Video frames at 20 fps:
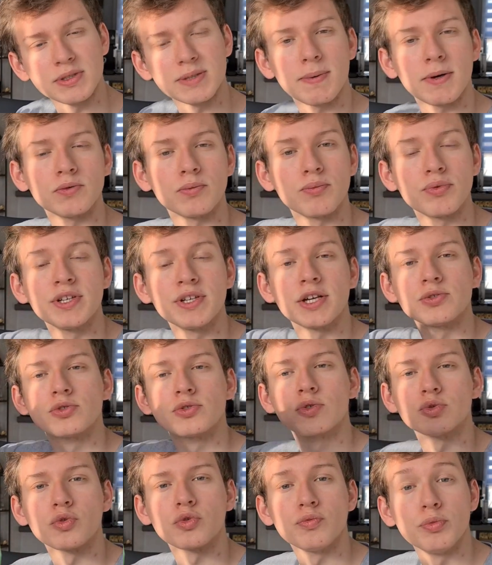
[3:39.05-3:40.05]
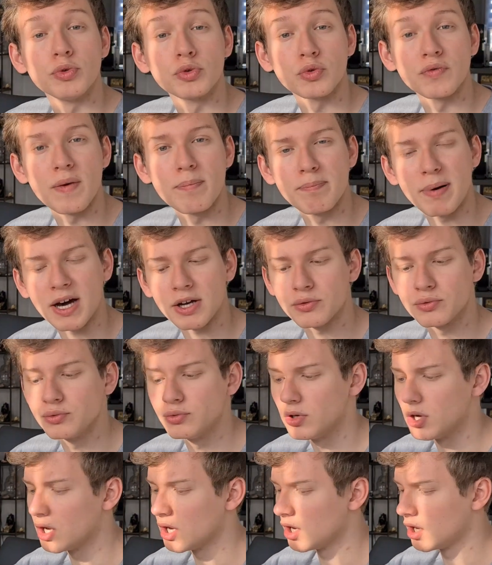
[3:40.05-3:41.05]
C'est pas non plus quelque chose qu'on peut trouver partout.